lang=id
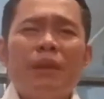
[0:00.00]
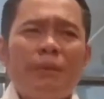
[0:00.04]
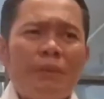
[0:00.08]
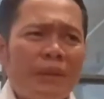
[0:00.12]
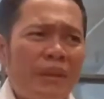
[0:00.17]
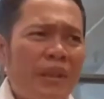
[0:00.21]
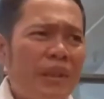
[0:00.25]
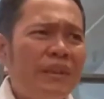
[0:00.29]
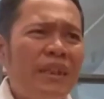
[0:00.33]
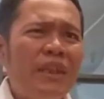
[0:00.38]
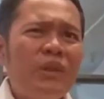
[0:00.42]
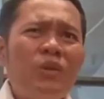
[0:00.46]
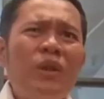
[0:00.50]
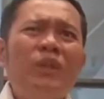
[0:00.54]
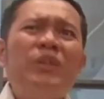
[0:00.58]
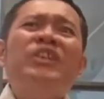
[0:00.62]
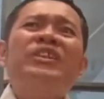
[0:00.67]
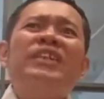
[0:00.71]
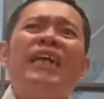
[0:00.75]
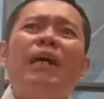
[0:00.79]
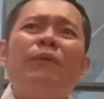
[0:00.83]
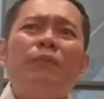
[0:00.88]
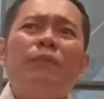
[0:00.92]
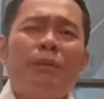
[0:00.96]
Karena Partai Gerindra itu kan
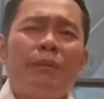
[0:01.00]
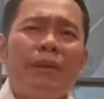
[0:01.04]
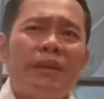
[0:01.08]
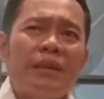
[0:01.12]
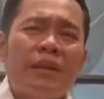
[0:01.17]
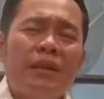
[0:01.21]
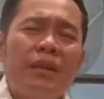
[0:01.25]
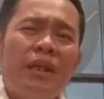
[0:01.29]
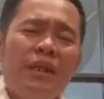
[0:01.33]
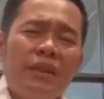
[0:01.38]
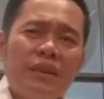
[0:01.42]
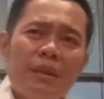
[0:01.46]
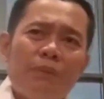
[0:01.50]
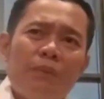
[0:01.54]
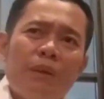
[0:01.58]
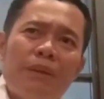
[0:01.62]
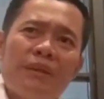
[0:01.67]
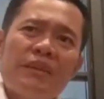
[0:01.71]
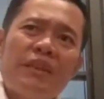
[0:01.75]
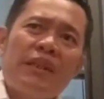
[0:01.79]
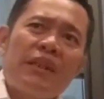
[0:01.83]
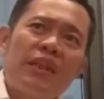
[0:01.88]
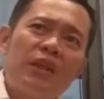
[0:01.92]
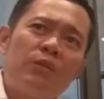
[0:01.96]
disayang sama, partai, sama
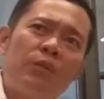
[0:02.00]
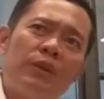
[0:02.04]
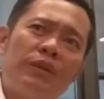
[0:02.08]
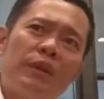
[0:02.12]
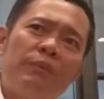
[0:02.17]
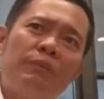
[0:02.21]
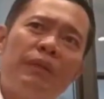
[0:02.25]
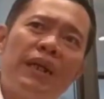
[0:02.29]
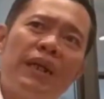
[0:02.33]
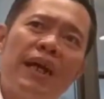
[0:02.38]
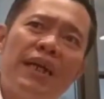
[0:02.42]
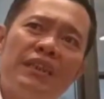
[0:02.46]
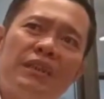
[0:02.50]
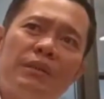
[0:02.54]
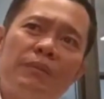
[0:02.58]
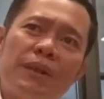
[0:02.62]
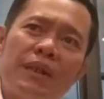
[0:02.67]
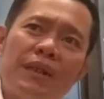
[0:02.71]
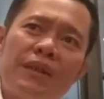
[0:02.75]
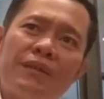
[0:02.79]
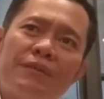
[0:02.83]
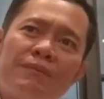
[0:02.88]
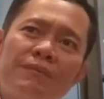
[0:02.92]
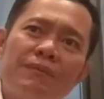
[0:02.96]
masyarakat Kabupaten Bekasi,
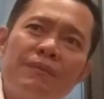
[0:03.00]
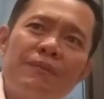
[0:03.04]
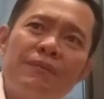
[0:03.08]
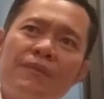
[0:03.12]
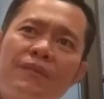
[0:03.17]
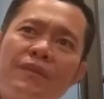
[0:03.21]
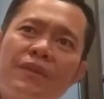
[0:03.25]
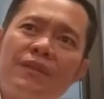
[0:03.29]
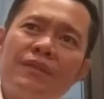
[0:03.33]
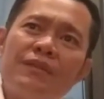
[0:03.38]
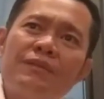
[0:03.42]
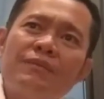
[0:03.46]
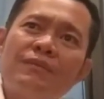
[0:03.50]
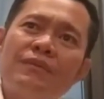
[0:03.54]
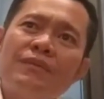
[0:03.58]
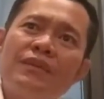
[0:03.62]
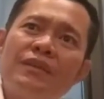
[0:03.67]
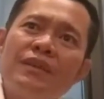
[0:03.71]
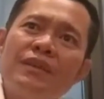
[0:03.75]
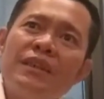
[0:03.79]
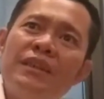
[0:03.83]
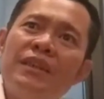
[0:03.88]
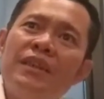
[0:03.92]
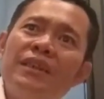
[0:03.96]
Pak. Hmm.
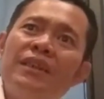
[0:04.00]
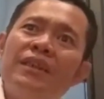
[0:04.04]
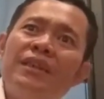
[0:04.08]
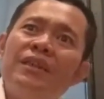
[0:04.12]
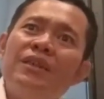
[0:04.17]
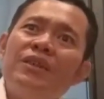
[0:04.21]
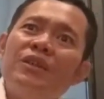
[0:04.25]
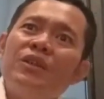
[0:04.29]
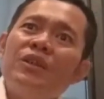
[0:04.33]
Jadi